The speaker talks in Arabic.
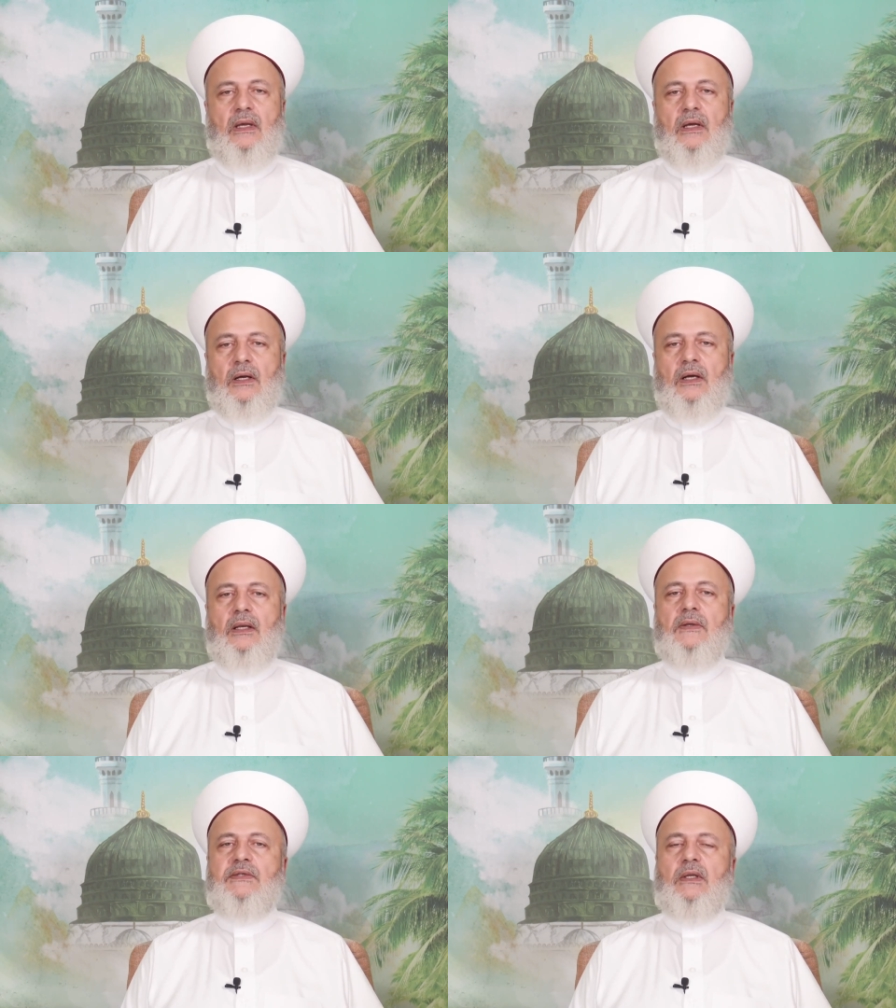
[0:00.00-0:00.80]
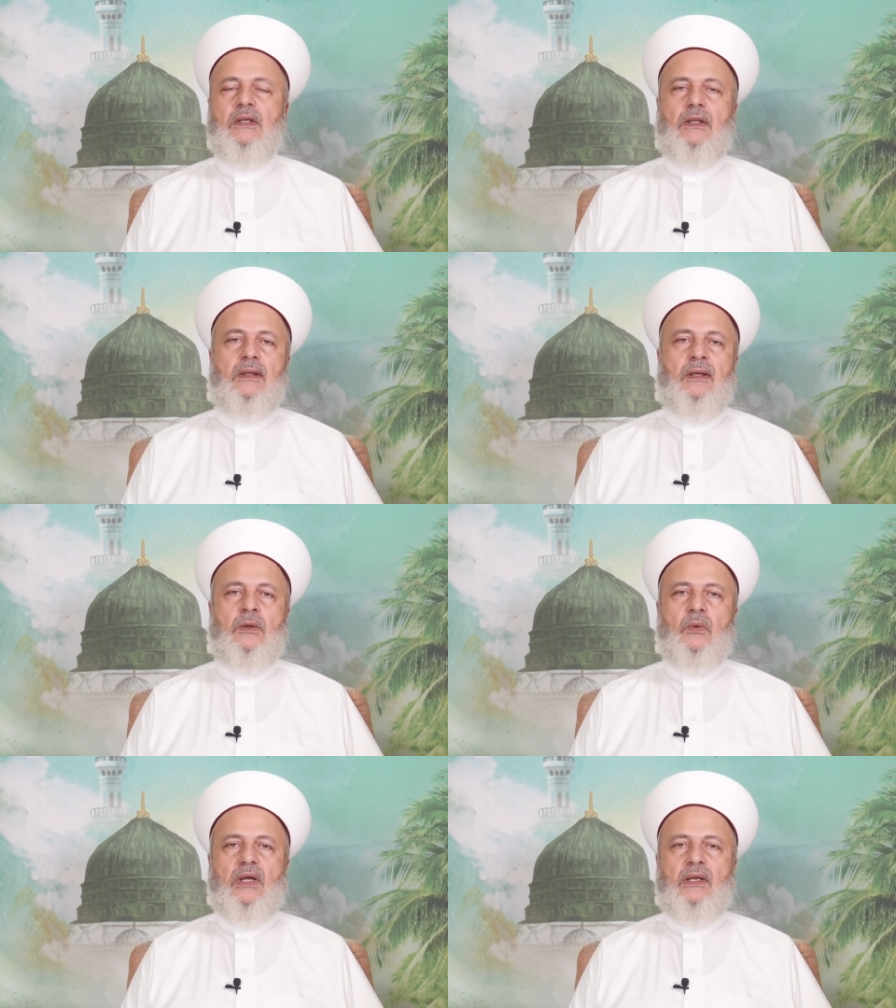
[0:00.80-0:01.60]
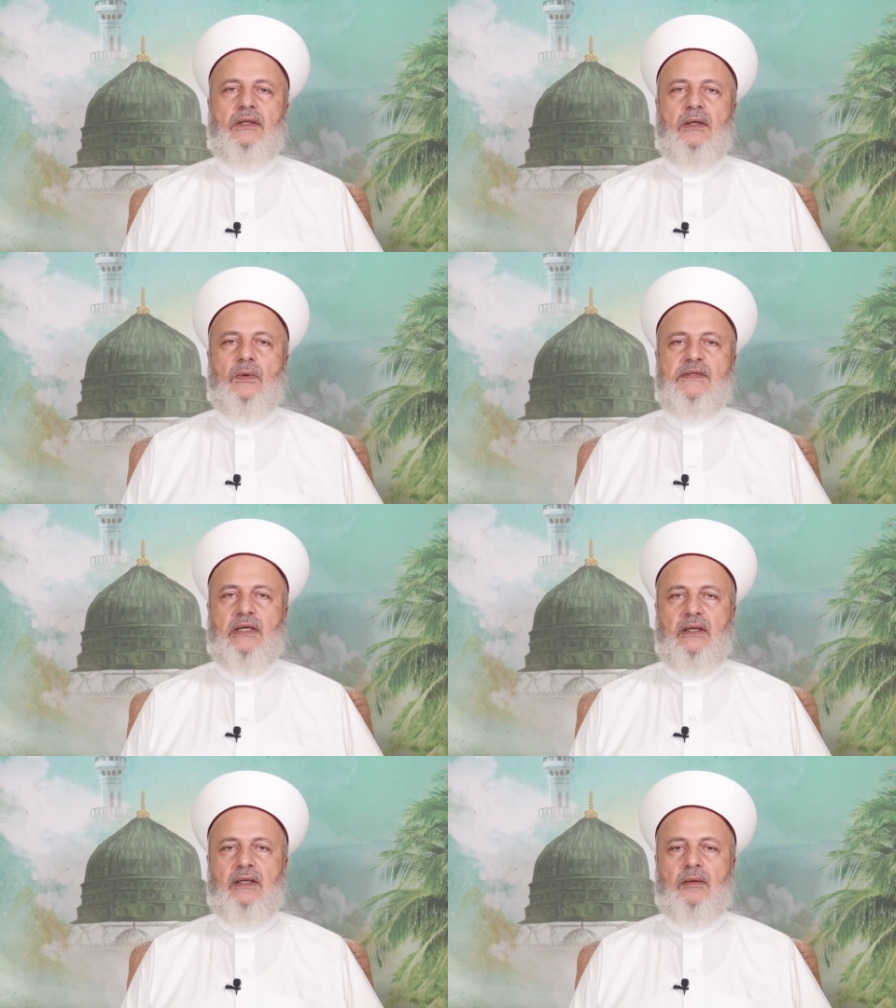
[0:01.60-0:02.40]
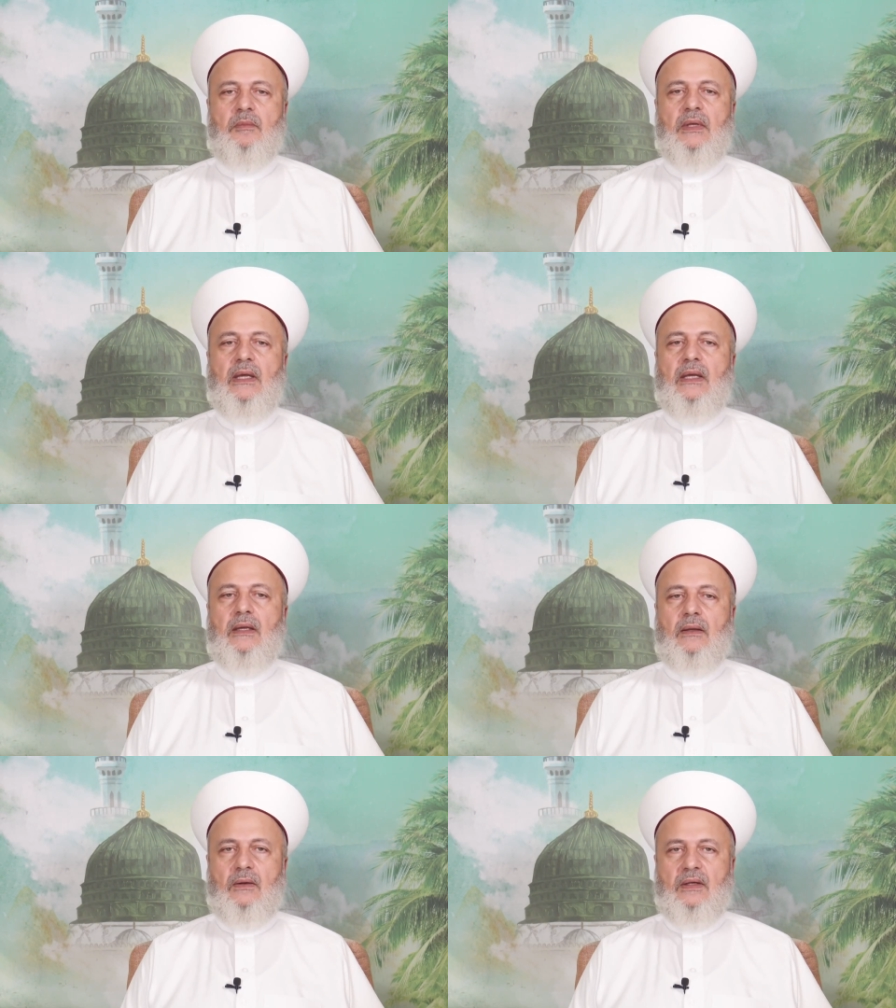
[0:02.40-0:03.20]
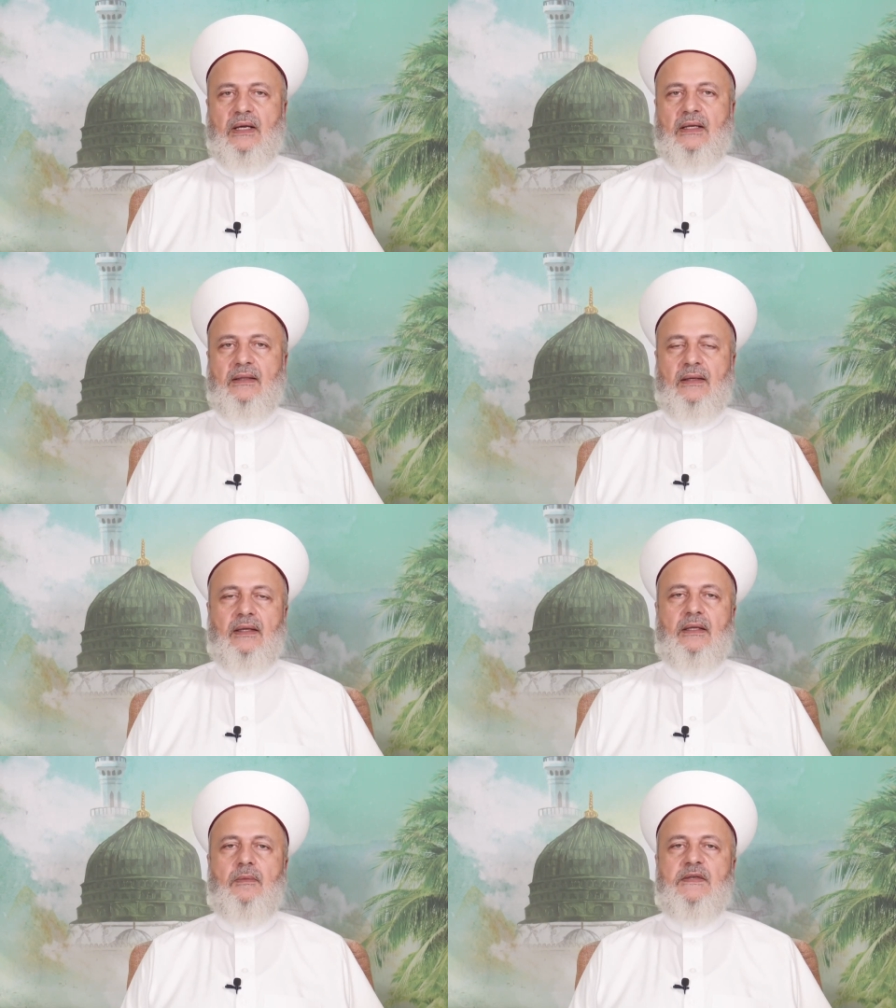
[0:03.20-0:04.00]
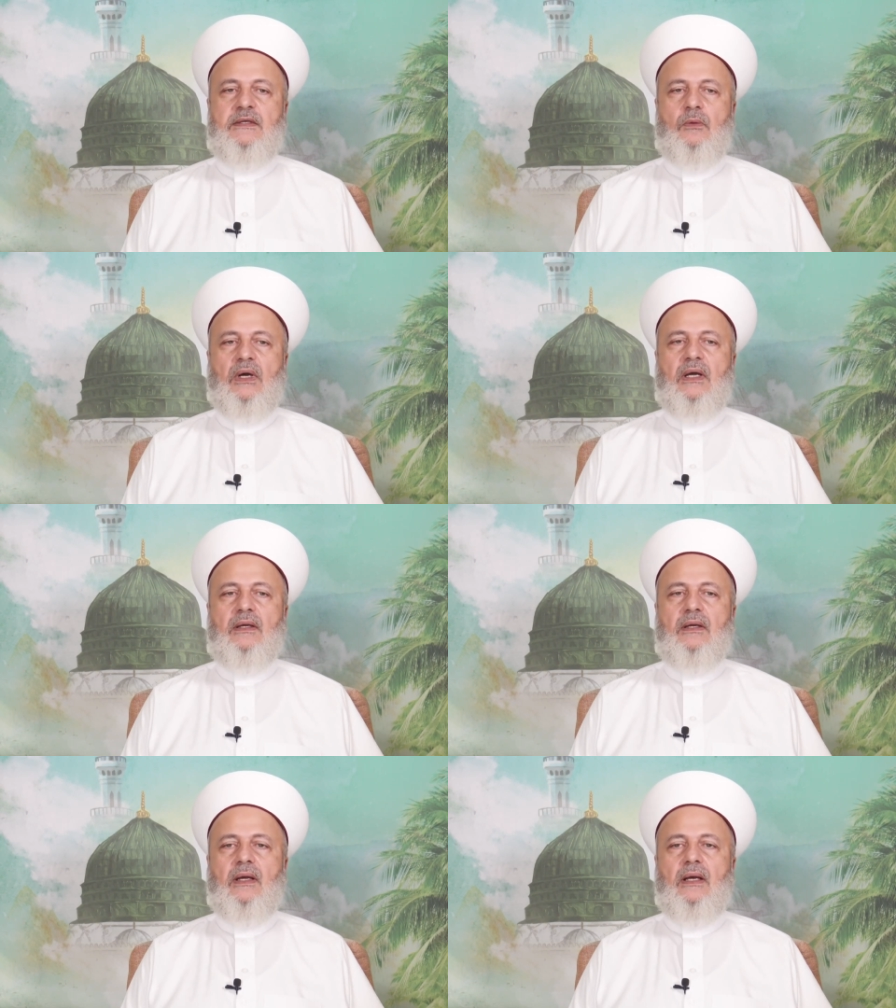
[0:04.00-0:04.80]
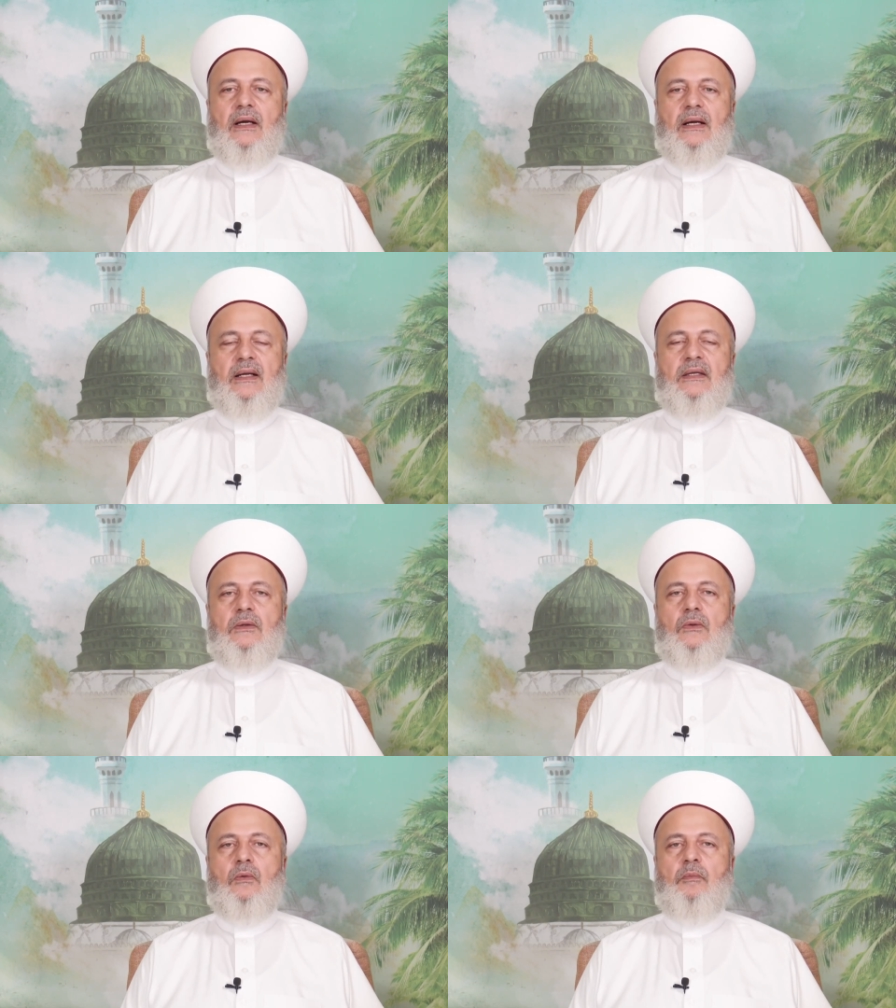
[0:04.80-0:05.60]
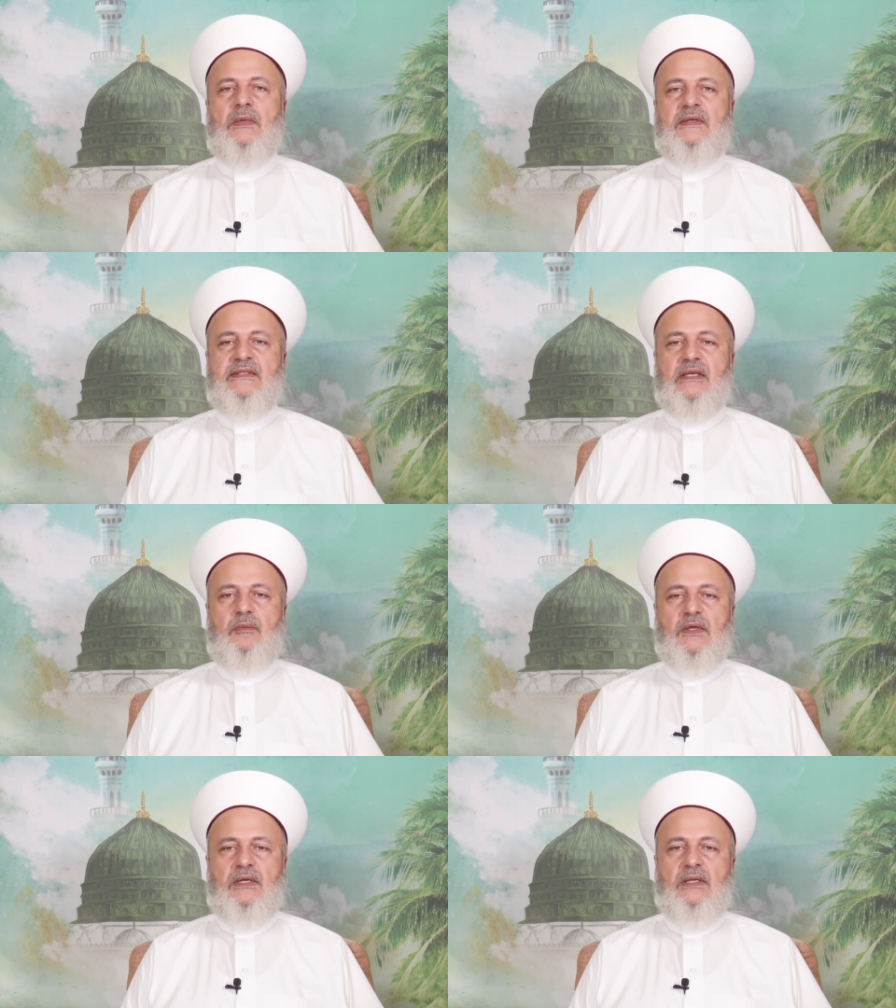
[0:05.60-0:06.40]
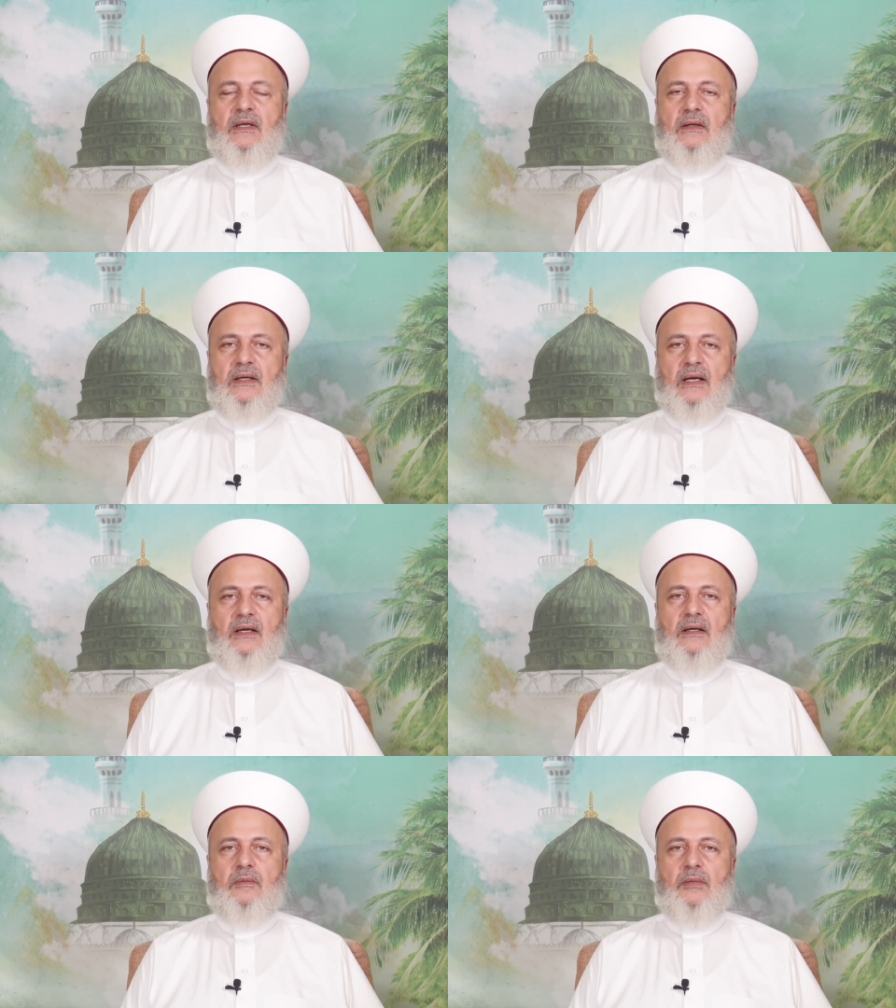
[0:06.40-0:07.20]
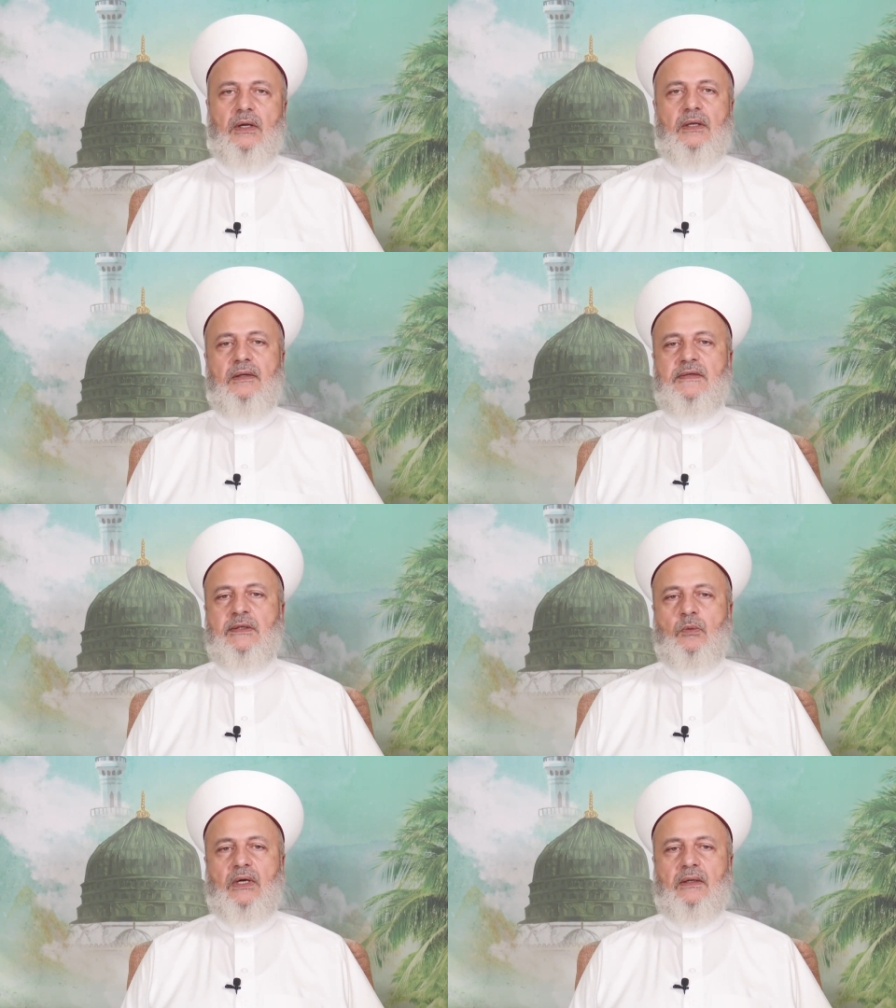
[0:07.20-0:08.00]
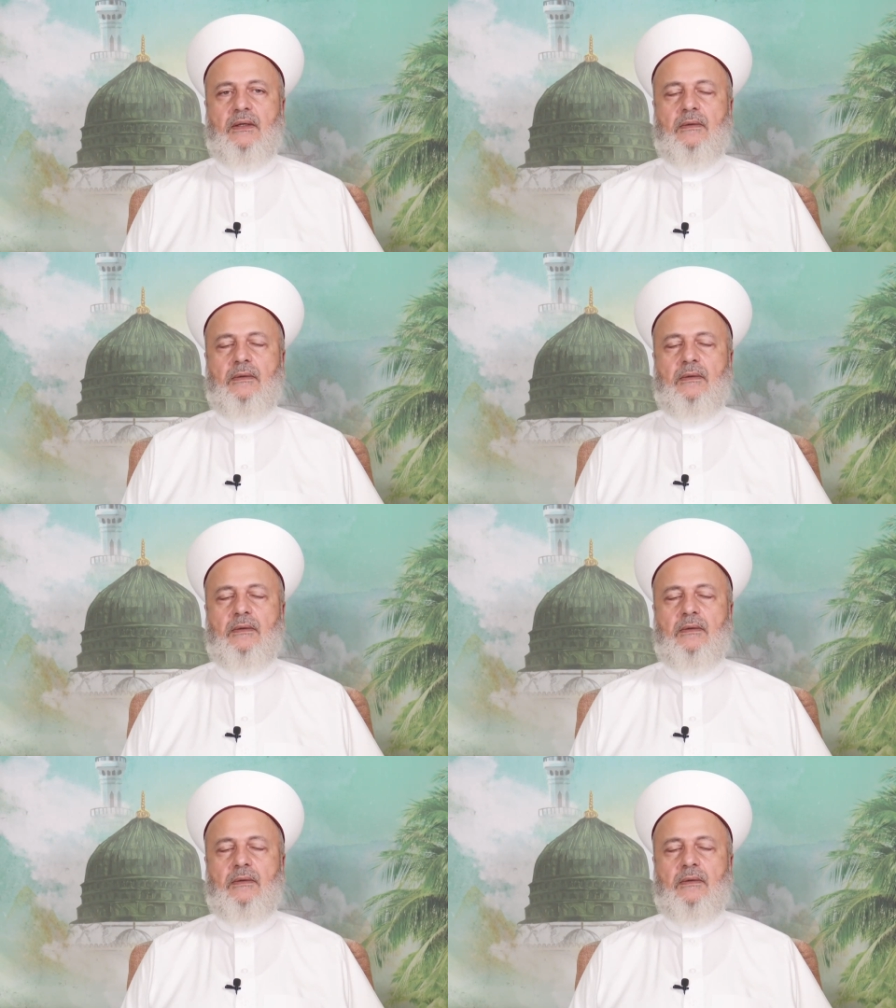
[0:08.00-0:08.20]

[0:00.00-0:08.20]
قال صلى الله عليه وسلم ركعتان بسواك خير من سبعين ركعة بغير سواك